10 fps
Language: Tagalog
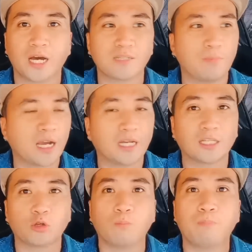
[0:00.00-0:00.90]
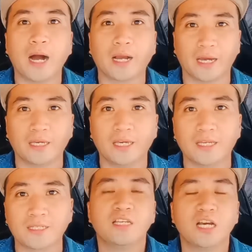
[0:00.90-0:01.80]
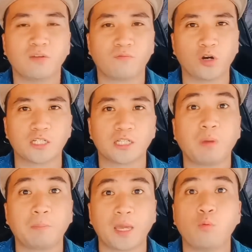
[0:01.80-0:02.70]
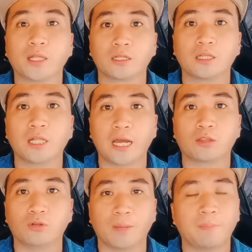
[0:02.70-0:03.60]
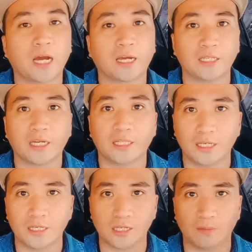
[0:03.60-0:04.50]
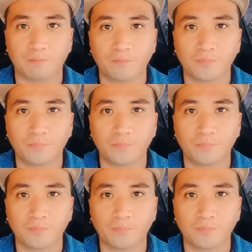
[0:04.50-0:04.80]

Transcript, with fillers: ha, sa mga ganitong bagay is, yes of course, nagpapahiwatig talaga ito na palagi niyang iniisip.